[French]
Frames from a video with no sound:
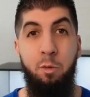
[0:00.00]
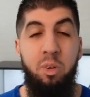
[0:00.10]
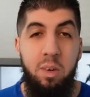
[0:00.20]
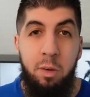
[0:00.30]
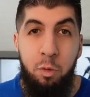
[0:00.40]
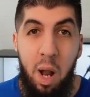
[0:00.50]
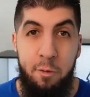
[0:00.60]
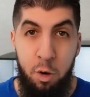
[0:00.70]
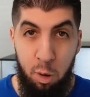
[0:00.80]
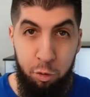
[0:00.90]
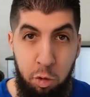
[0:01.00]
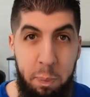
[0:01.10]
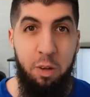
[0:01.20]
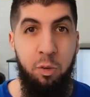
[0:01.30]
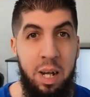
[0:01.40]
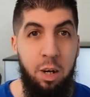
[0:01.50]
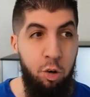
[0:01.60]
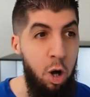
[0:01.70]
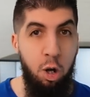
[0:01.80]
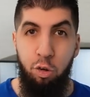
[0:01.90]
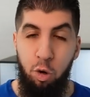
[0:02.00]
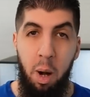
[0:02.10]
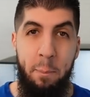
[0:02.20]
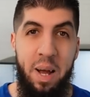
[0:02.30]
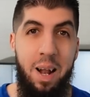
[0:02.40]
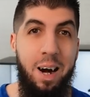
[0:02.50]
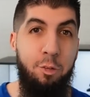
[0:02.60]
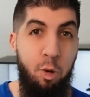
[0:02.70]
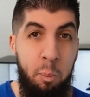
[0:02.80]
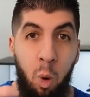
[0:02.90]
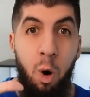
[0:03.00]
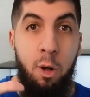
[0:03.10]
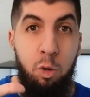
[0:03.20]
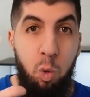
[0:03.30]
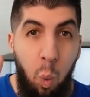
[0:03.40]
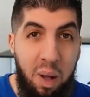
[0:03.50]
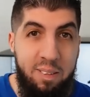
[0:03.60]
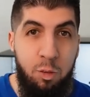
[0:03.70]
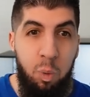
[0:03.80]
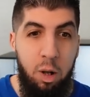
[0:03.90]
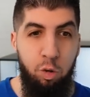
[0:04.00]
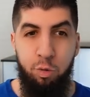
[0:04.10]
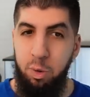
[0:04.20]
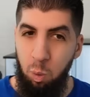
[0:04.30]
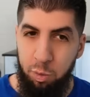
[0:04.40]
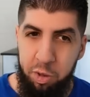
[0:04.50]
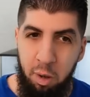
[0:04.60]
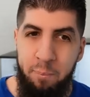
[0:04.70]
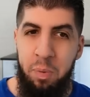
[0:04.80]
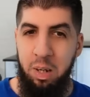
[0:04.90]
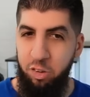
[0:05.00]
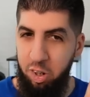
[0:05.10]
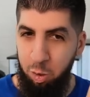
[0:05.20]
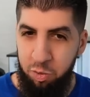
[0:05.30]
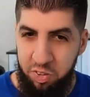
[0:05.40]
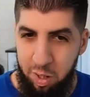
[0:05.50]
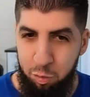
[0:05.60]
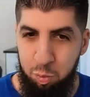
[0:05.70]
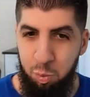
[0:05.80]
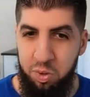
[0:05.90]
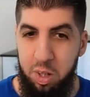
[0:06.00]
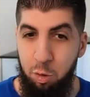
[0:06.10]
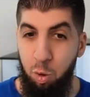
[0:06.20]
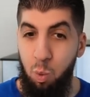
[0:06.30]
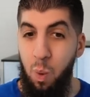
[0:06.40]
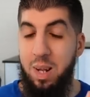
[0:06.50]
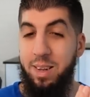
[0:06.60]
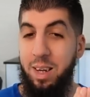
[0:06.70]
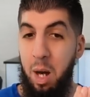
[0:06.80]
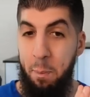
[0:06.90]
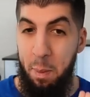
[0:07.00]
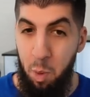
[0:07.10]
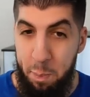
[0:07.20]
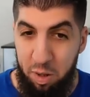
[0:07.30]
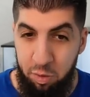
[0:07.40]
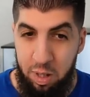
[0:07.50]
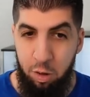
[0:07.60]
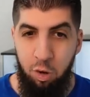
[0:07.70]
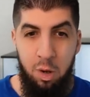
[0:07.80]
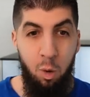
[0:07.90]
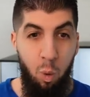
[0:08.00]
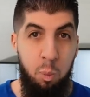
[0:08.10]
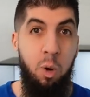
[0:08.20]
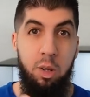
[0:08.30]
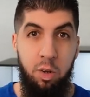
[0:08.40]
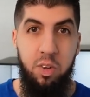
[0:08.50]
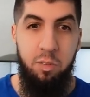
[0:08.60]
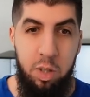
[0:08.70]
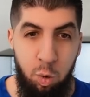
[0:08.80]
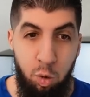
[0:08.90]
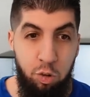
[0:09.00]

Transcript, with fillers: Vous avez vu la violence du personnage Je rappelle, à seulement 3 étoiles. Je suis content, j'ai réussi à vous montrer de quoi il était capable le personnage, au moins dans cette vidéo.